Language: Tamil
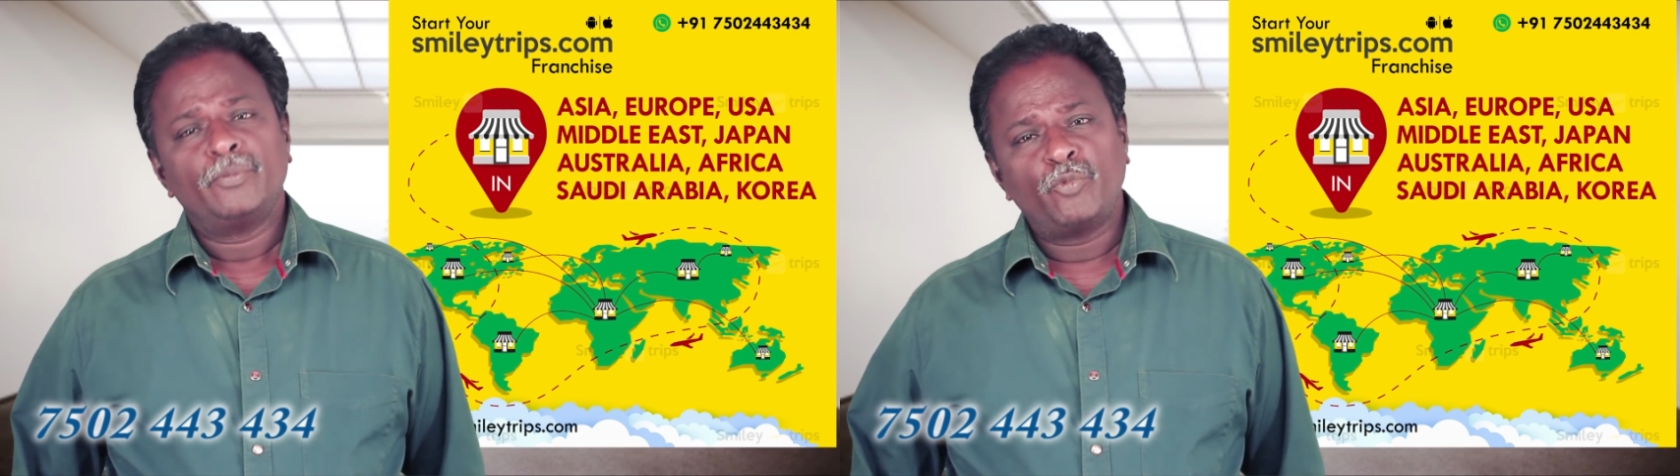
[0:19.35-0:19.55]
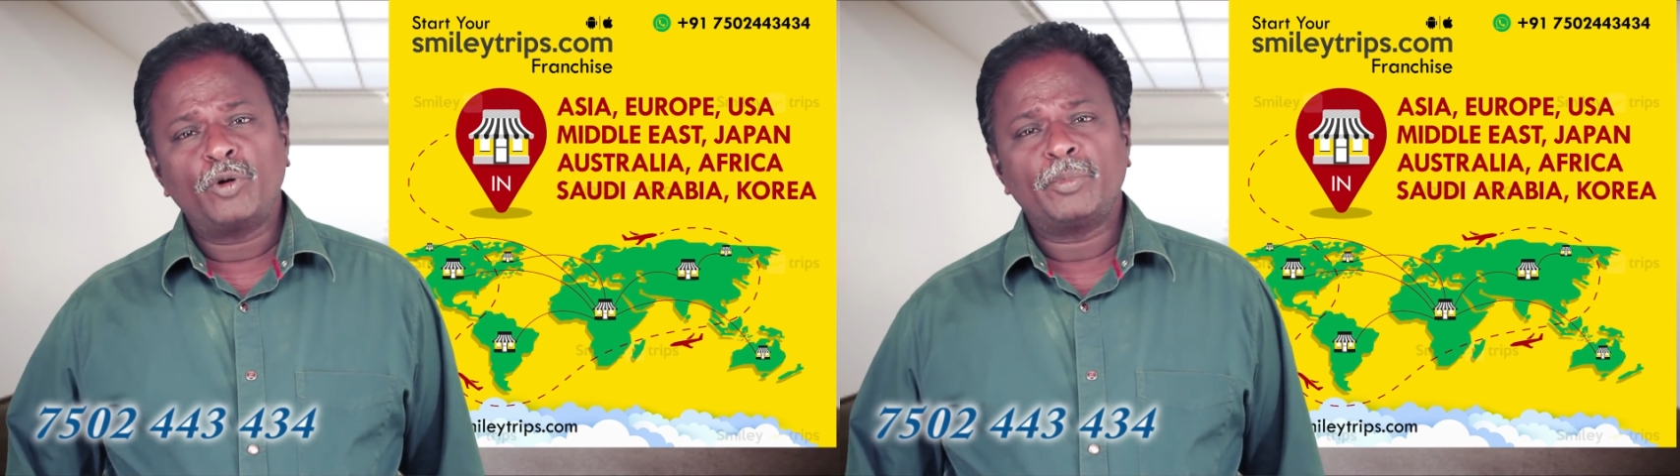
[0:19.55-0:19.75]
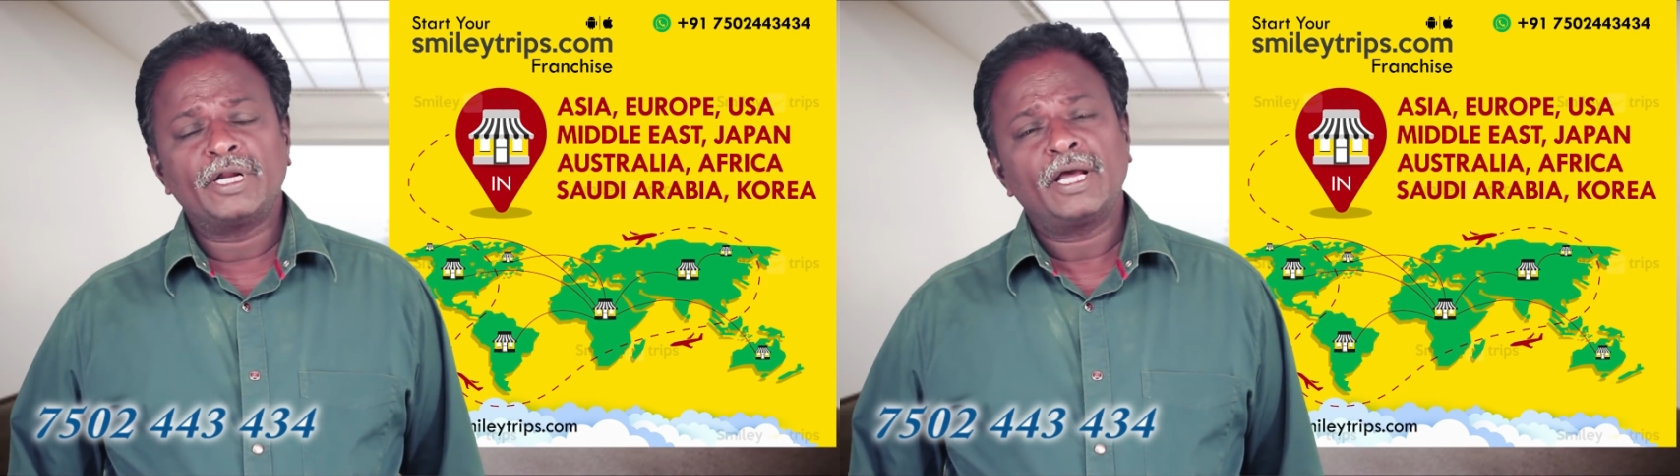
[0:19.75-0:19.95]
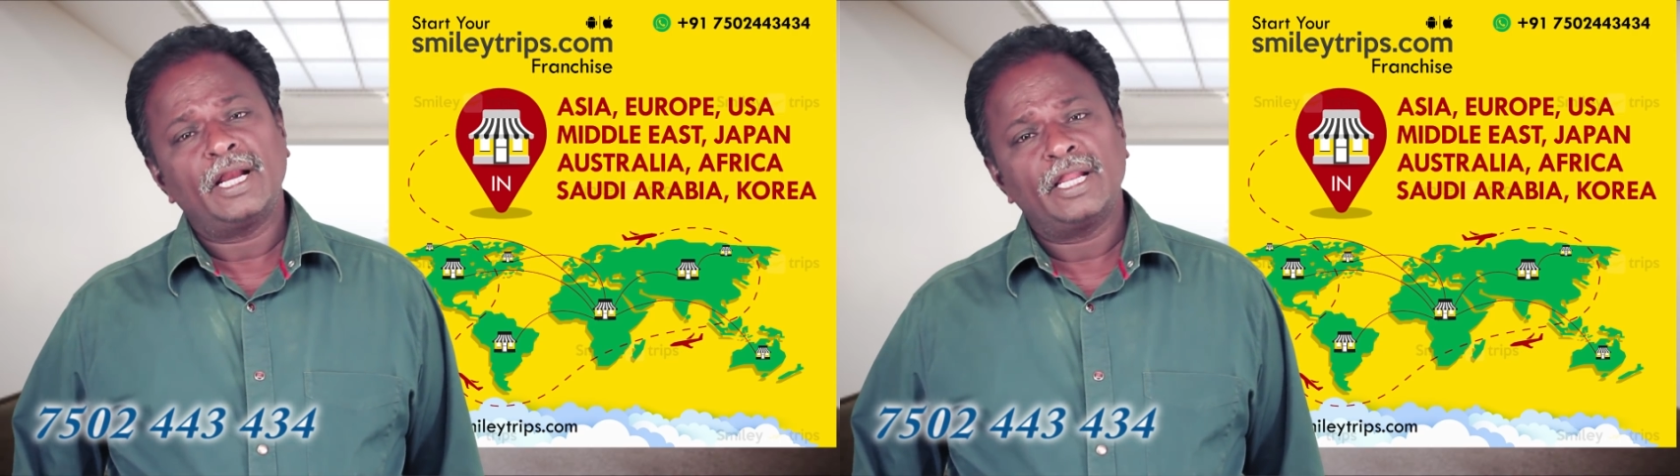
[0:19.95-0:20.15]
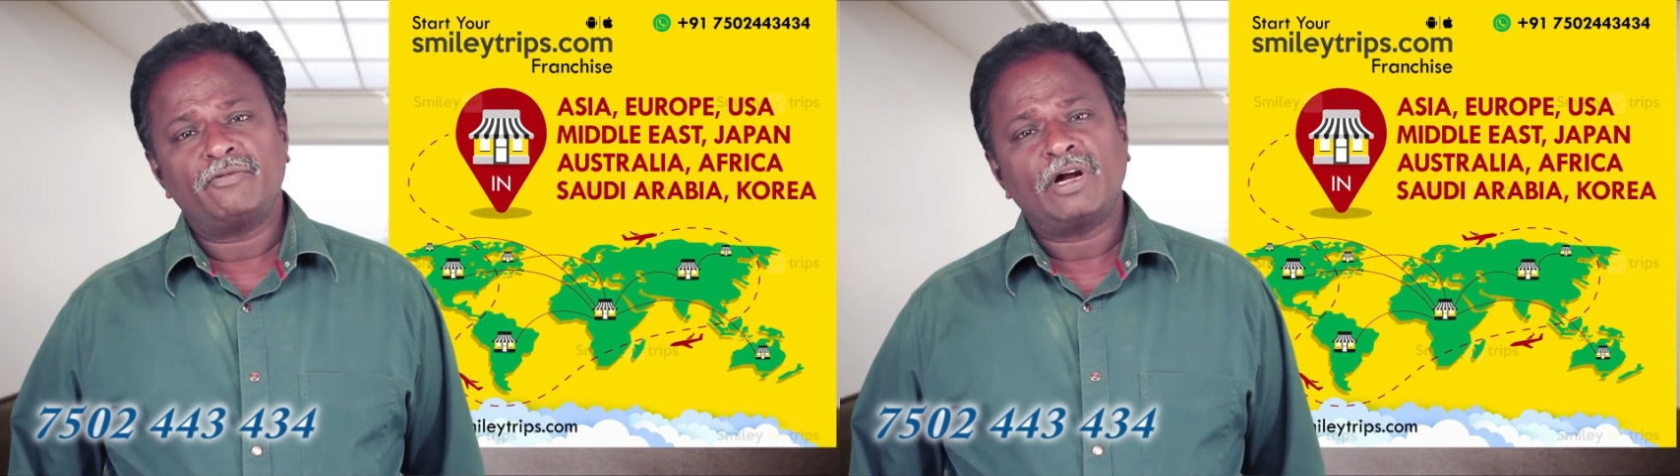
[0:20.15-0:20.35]
ஃபோன் பண்ணுங்கள்
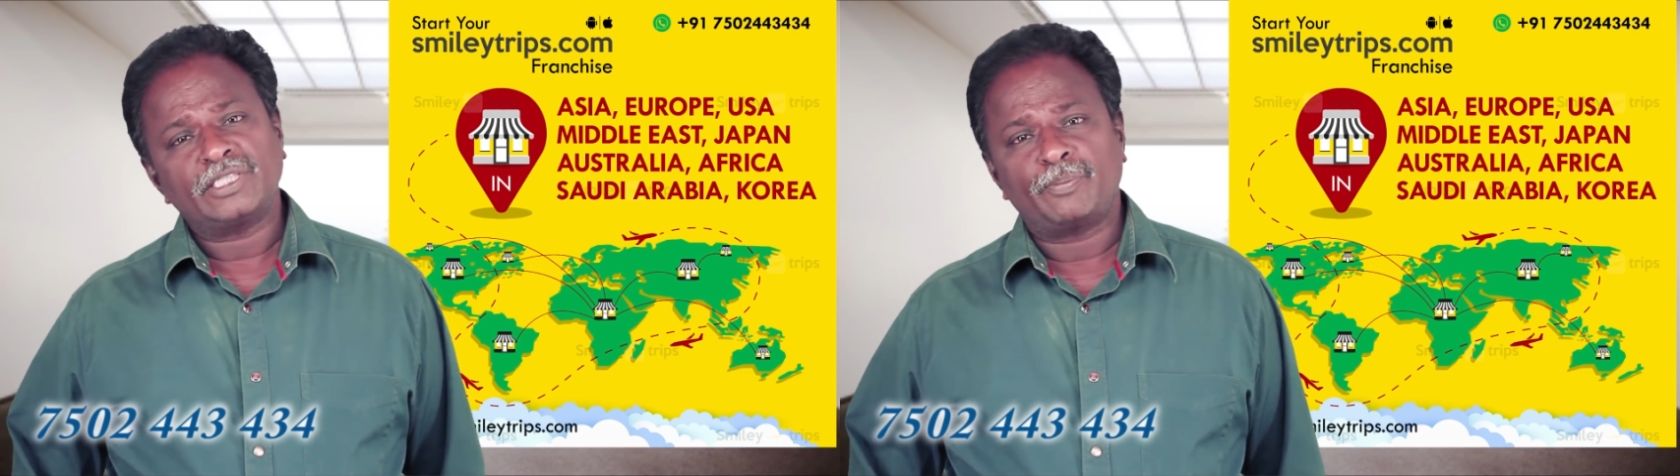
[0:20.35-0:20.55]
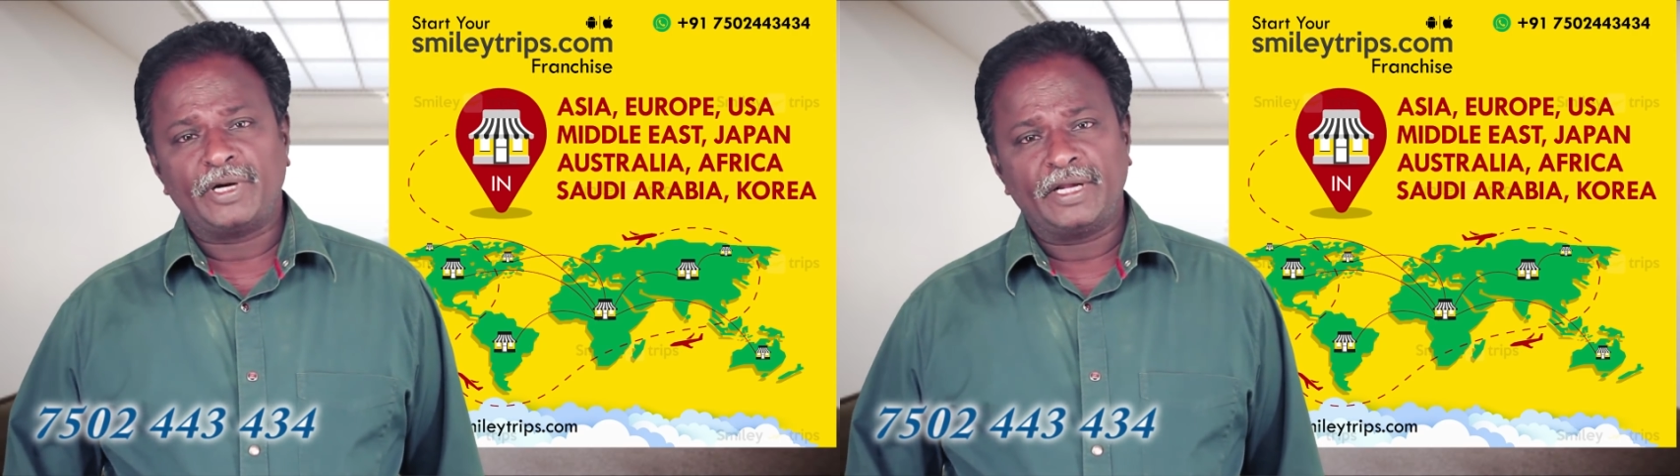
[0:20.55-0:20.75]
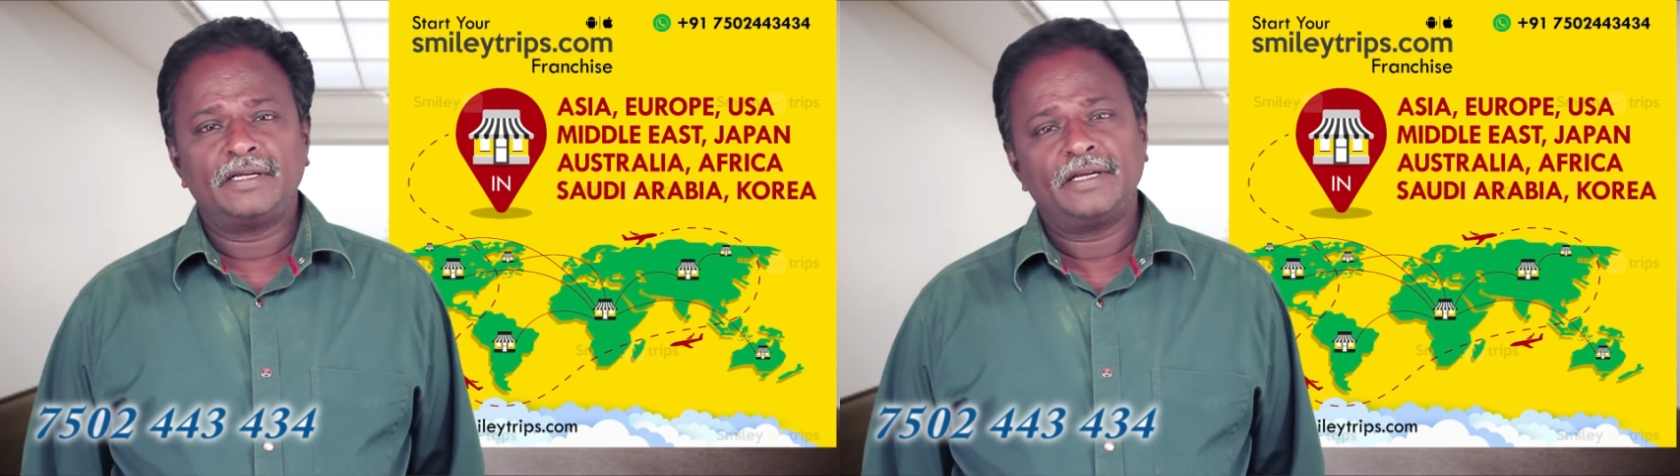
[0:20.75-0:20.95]
அல்லது வாட்ஸ்அப் பண்ணுங்கள்